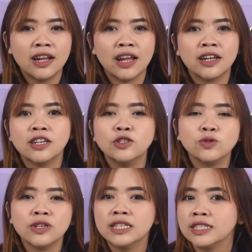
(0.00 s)
dan ada
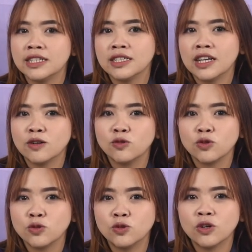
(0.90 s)
juga jenis yang
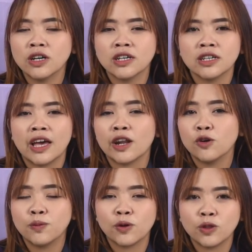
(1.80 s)
untuk uh, eh,
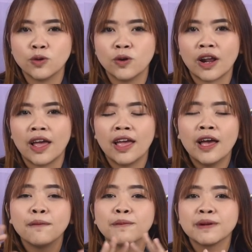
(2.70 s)
Aero Pro Tour.
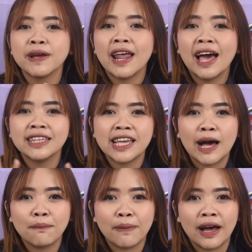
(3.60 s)
Perbedaannya
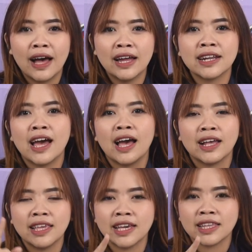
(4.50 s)
apa? Nah,
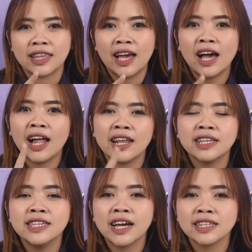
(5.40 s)
ingat ya
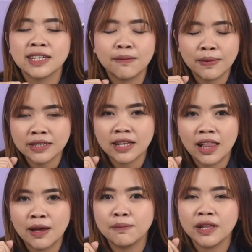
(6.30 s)
kalian jangan sampai
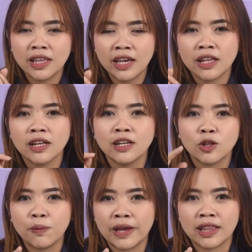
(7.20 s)
salah pilih uh,
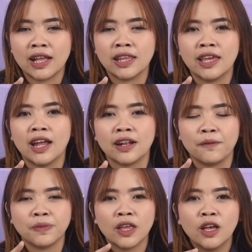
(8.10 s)
top head kalian.